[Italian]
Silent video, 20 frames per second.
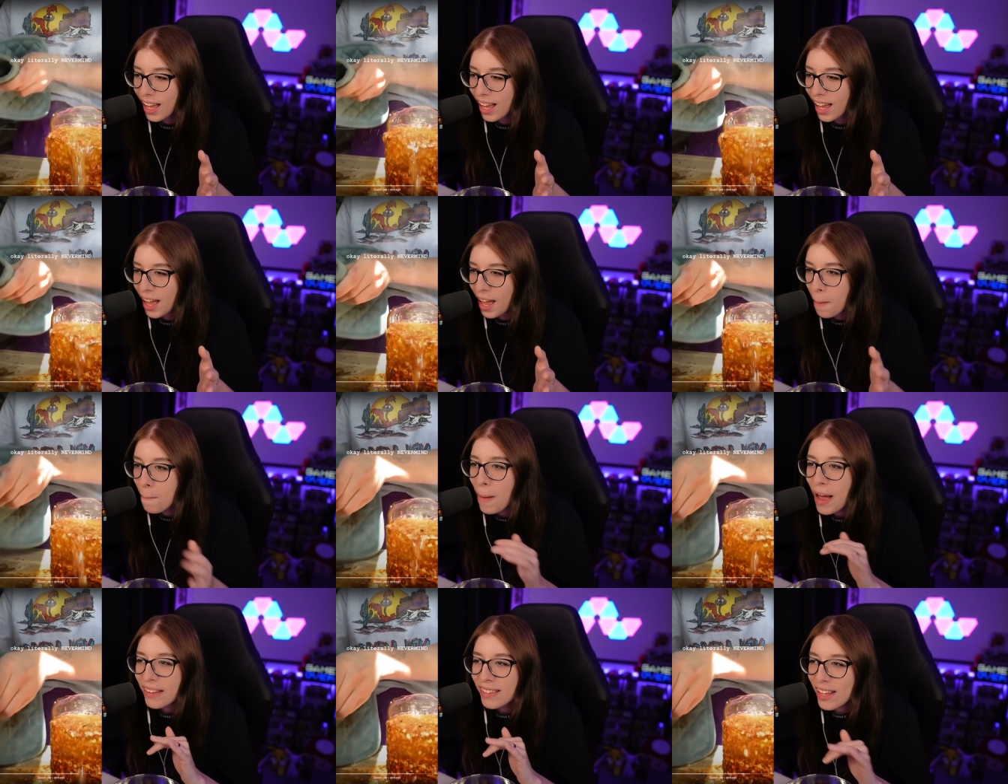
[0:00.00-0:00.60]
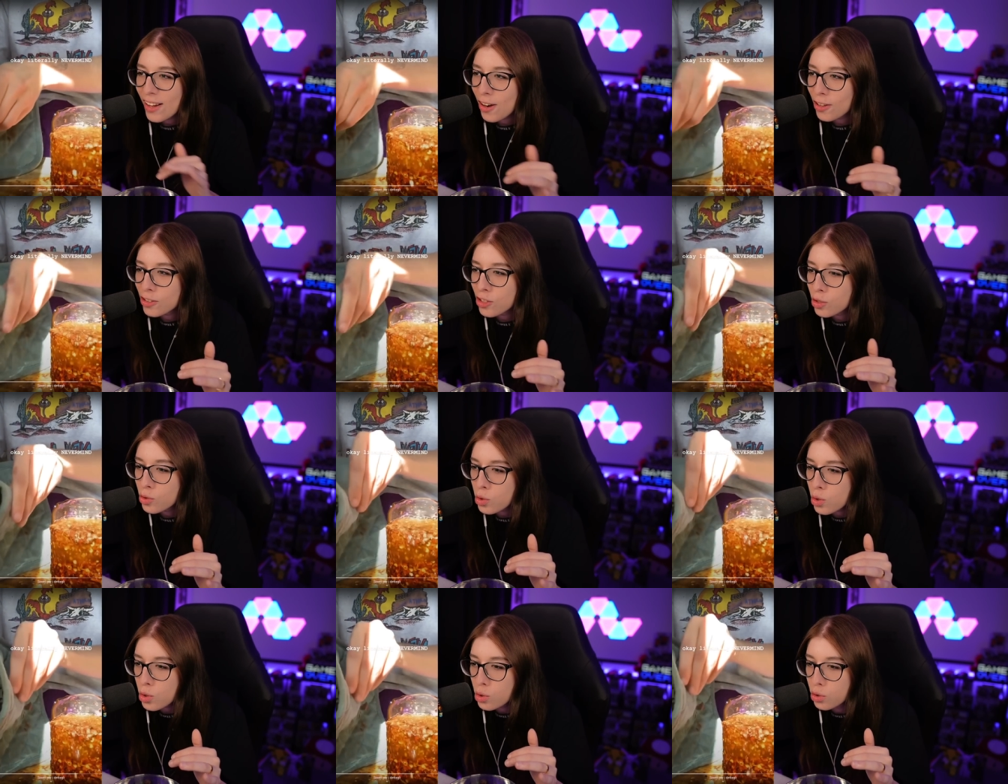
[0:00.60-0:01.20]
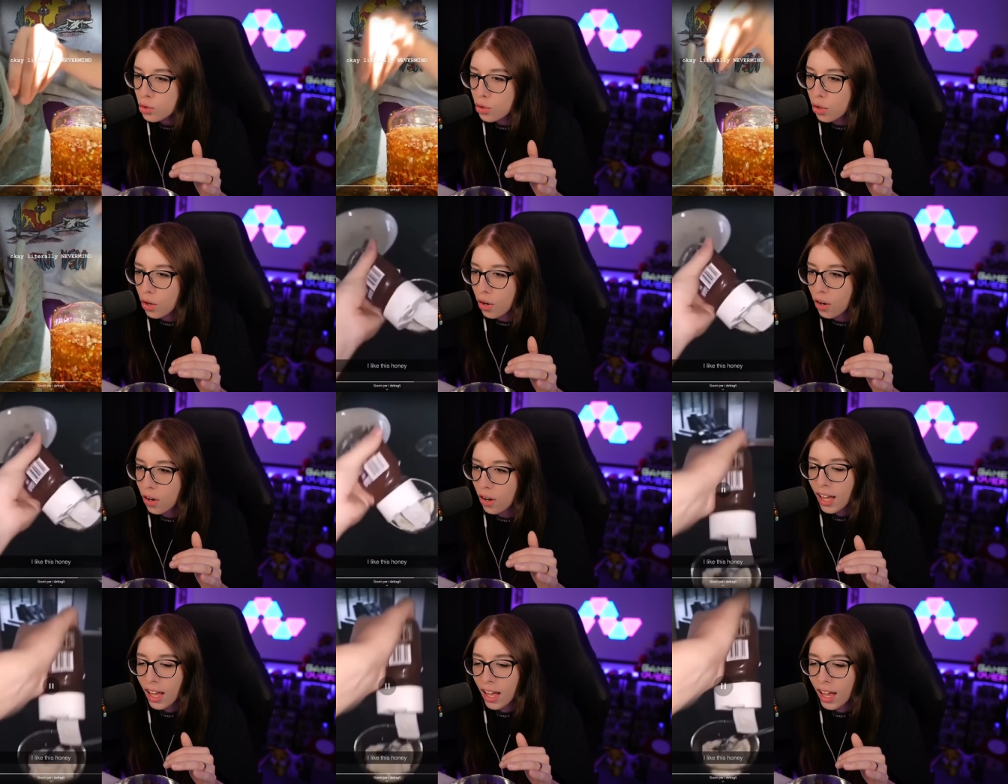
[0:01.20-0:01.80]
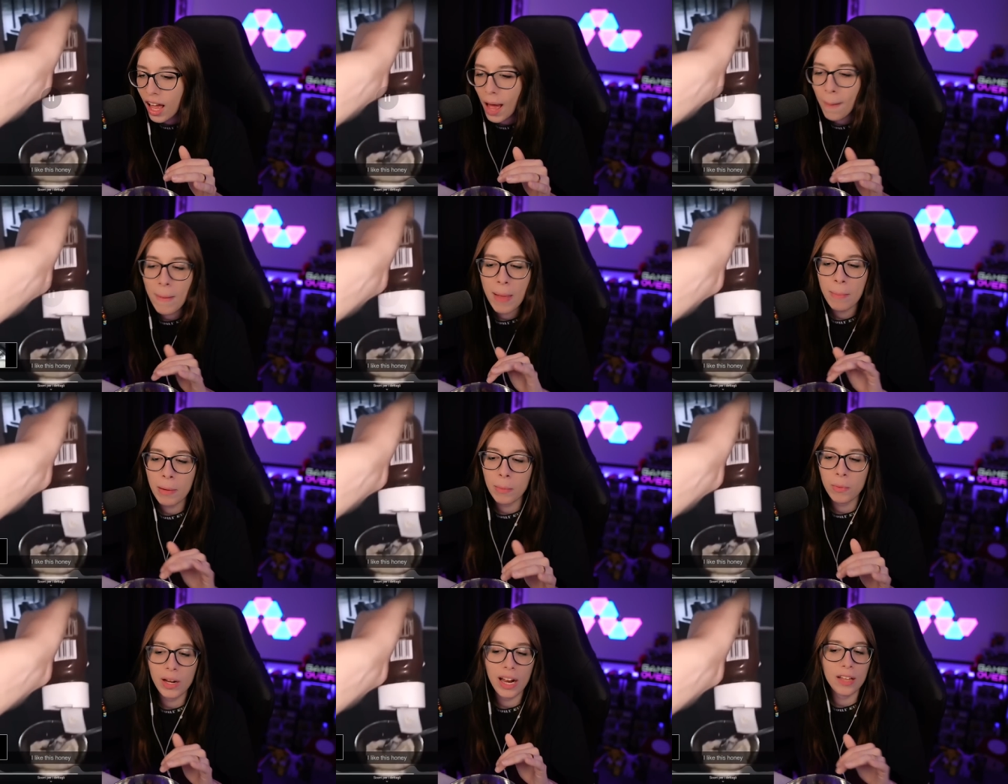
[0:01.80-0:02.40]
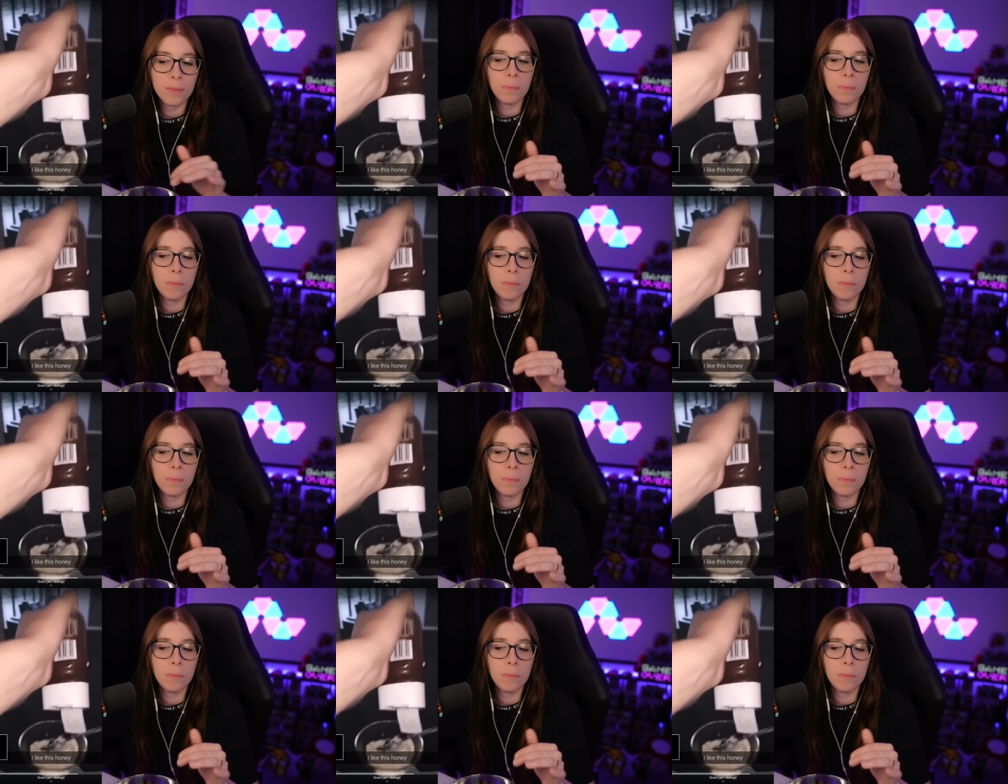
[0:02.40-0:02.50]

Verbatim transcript: Ma si è rotto tutto Vabbè proprio, la,